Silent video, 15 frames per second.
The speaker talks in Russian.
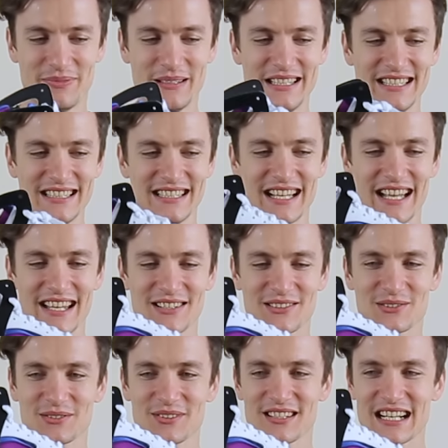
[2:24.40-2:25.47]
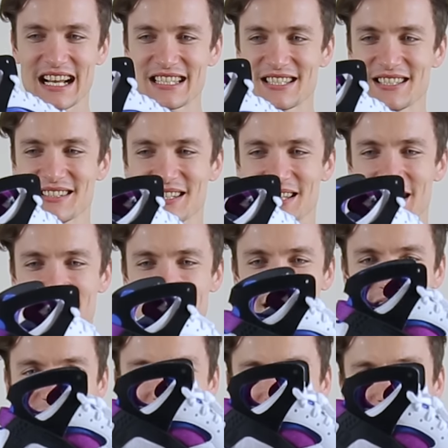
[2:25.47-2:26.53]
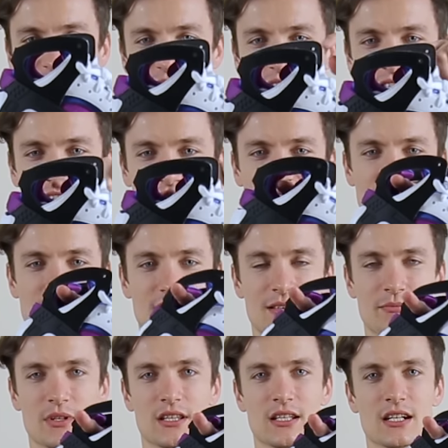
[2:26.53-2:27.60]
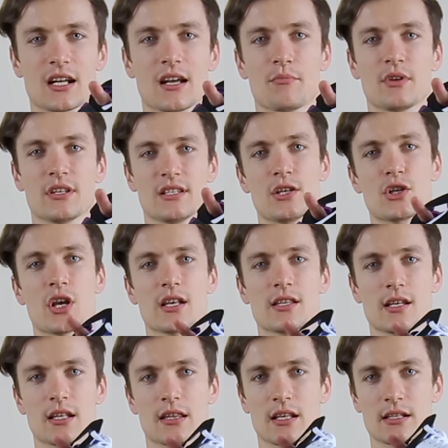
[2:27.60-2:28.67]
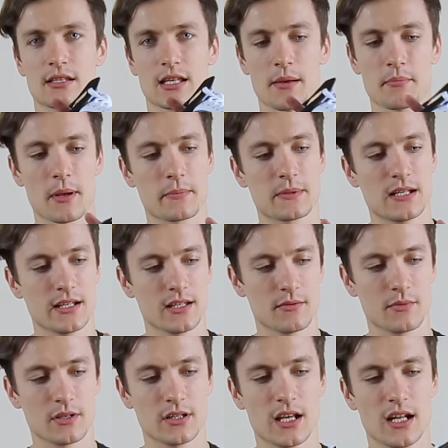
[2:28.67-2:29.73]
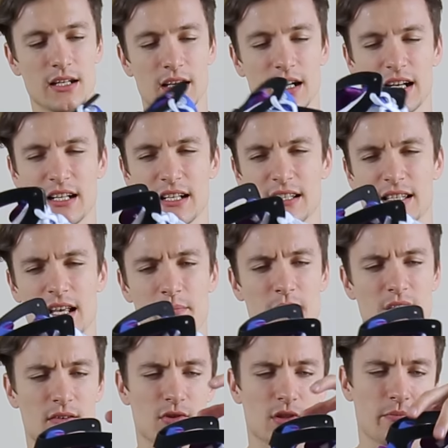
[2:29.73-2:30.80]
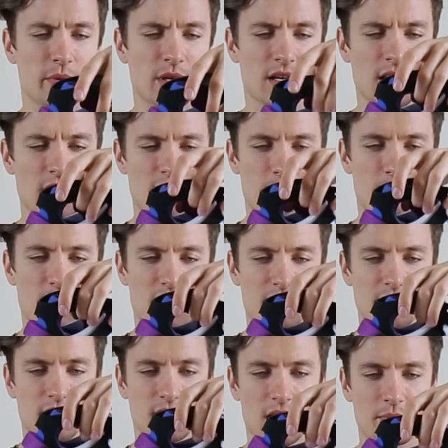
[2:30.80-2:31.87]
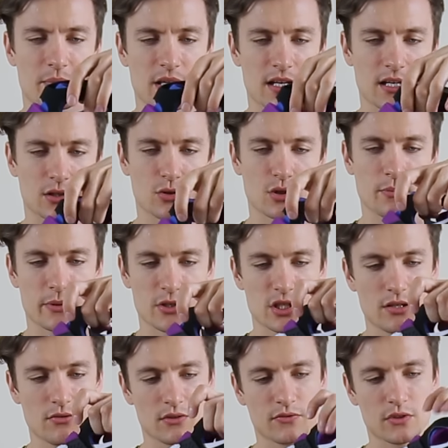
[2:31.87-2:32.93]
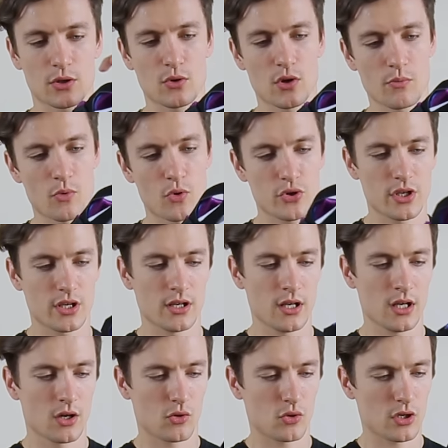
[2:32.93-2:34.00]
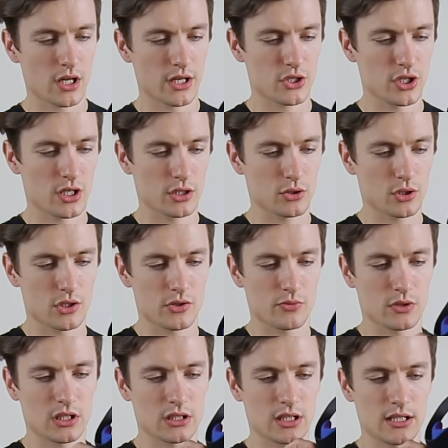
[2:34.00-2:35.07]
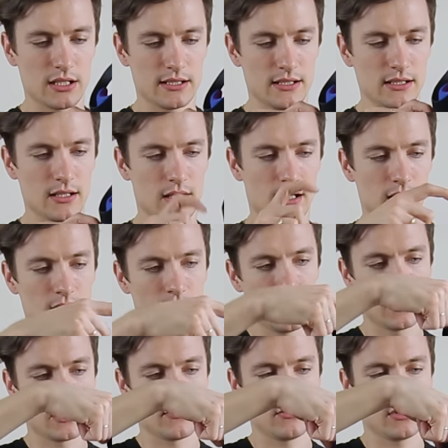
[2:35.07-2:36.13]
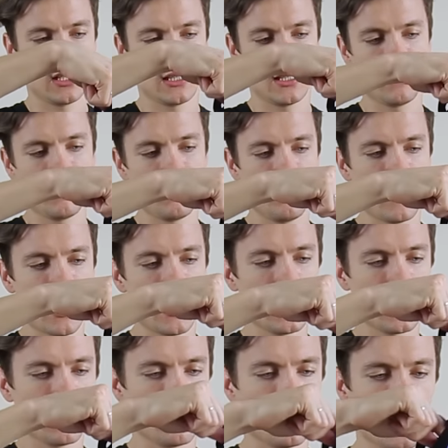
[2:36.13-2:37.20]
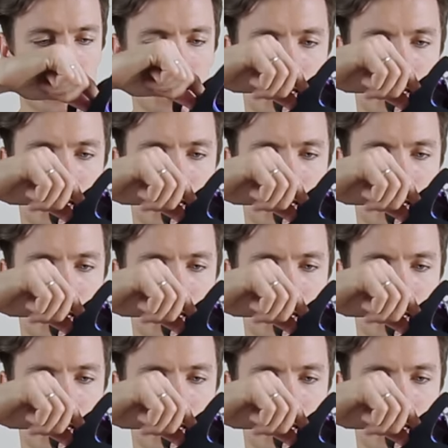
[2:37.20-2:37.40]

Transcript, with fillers: блин, Air Huarache, а смотрите какие. Вот, кстати, с этими дырками сейчас это самая последняя модель, самая вот пер первые тапки, которые пошли вот в такой моде. Huarache, которые с вот этой резинкой, с вот этим мягеньким